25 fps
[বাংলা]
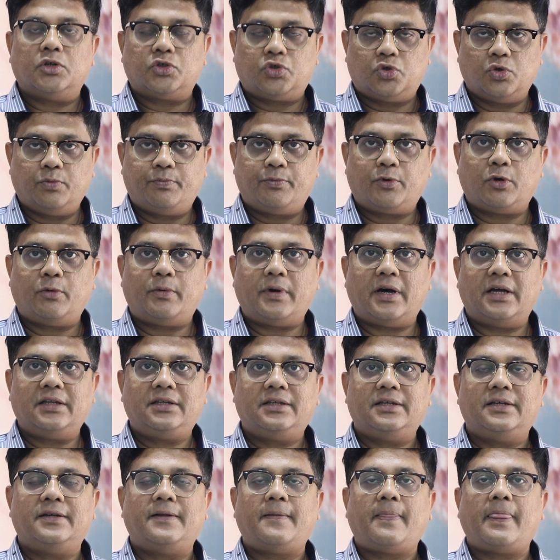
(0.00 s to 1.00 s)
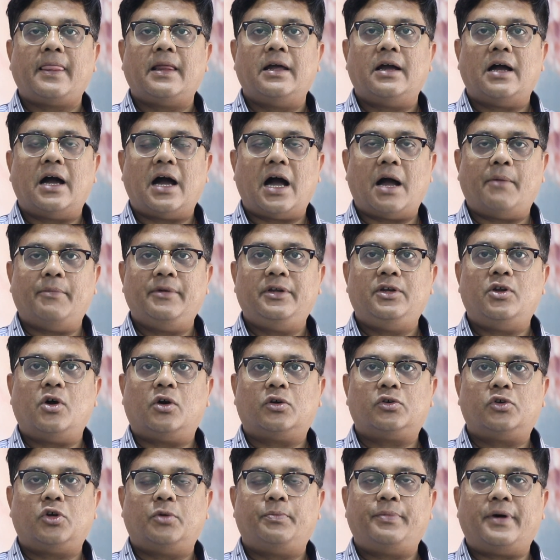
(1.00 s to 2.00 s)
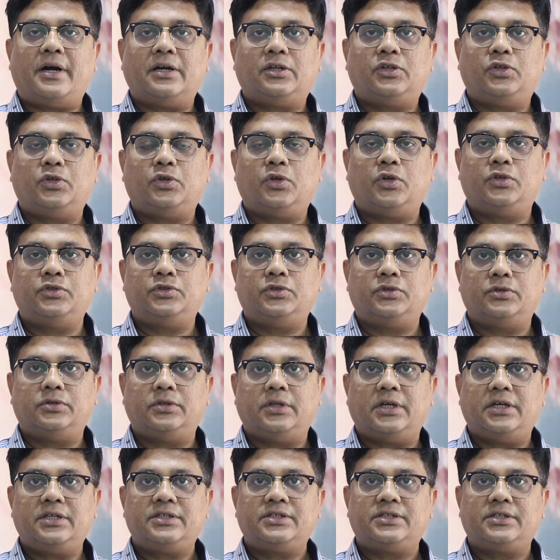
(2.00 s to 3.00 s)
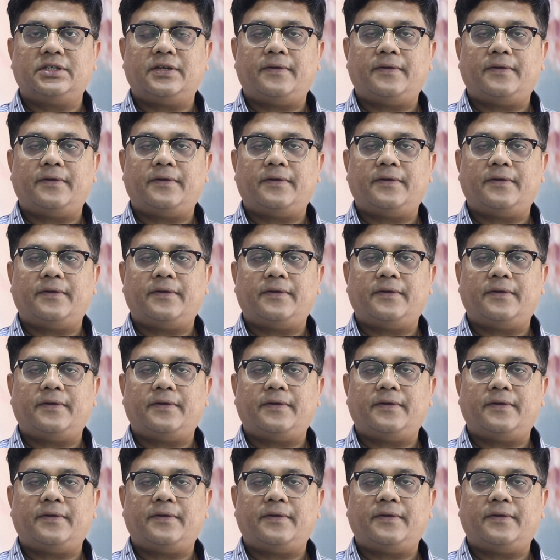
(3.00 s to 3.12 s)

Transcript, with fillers: সুপ্রভাত আমি ডক্টর পার্থরঞ্জন দাস